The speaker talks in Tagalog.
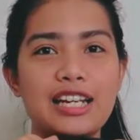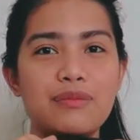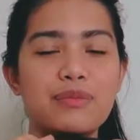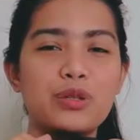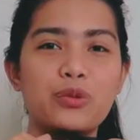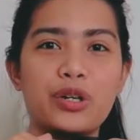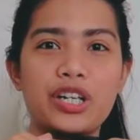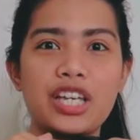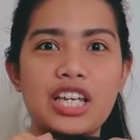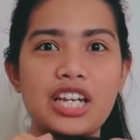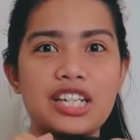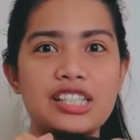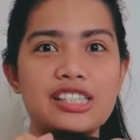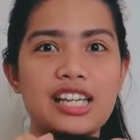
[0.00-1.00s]
I've been working
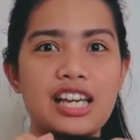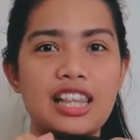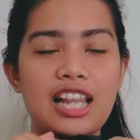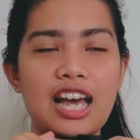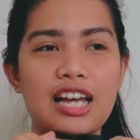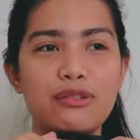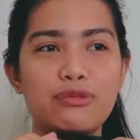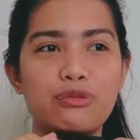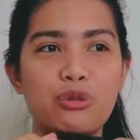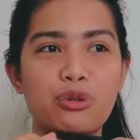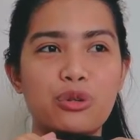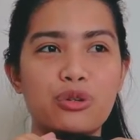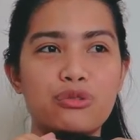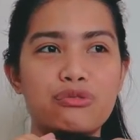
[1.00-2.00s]
here in Thailand
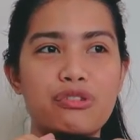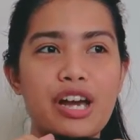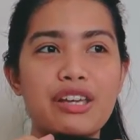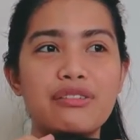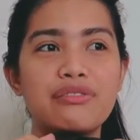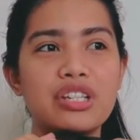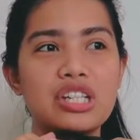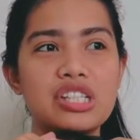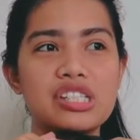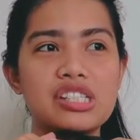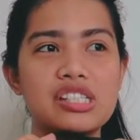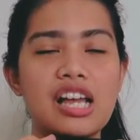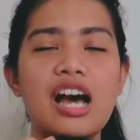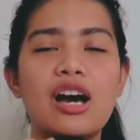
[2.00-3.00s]
for 5
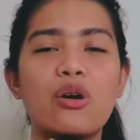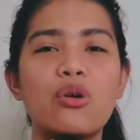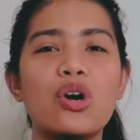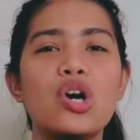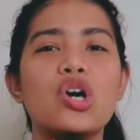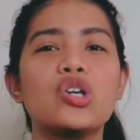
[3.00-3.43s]
years now.